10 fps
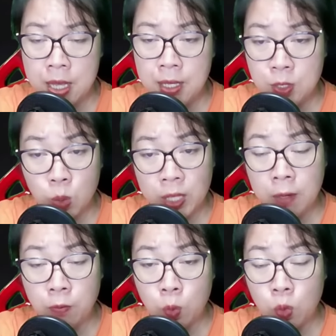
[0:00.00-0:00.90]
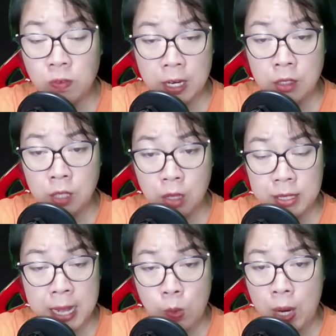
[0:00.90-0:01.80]
Dụ Thiên Vũ vẫn tỏ
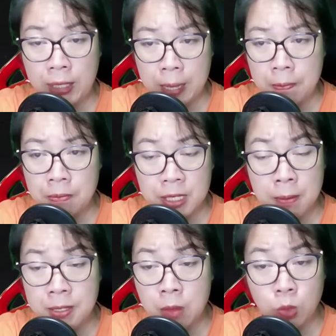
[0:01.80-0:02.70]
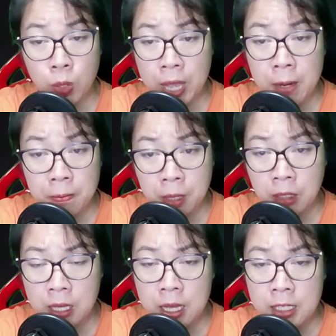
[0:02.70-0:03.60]
ra quan tâm, chăm sóc tôi hết mực,
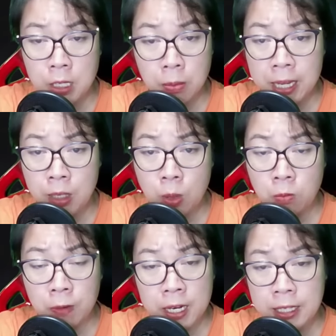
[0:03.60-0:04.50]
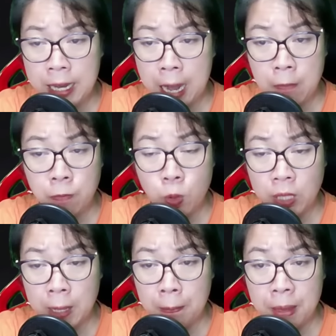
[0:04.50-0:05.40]
trong khi Thục Vân thì lại vô
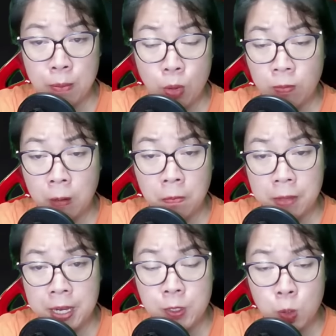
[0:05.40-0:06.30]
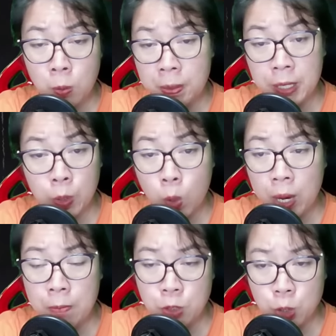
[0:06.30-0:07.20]
tình bị một phóng viên dùng micro
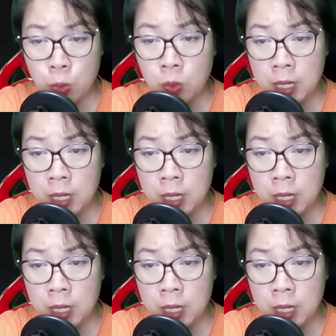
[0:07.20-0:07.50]
đâm trúng.